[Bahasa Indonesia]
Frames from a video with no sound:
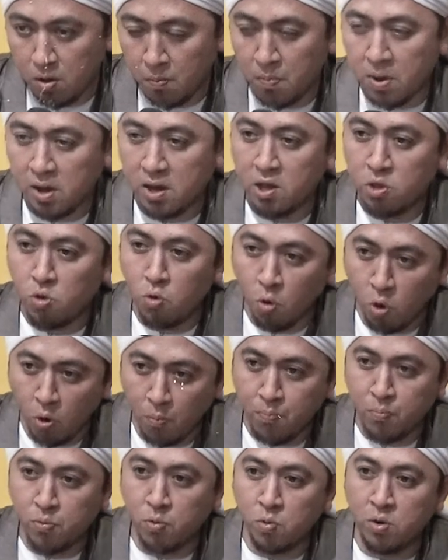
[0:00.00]
maka
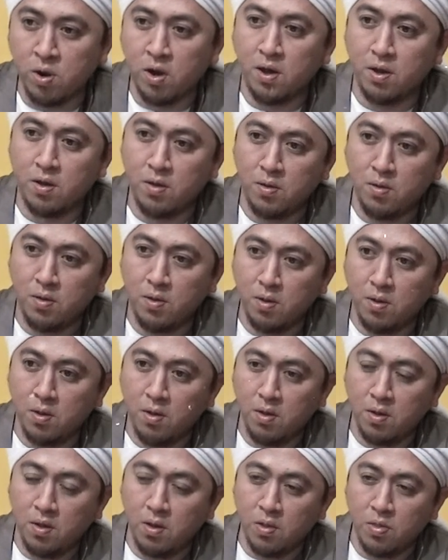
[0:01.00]
cukup sudah
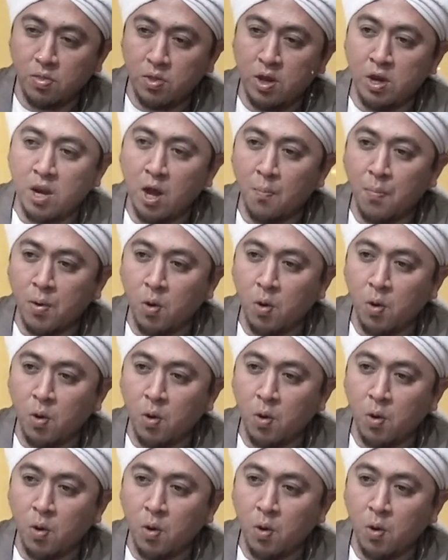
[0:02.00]
tidak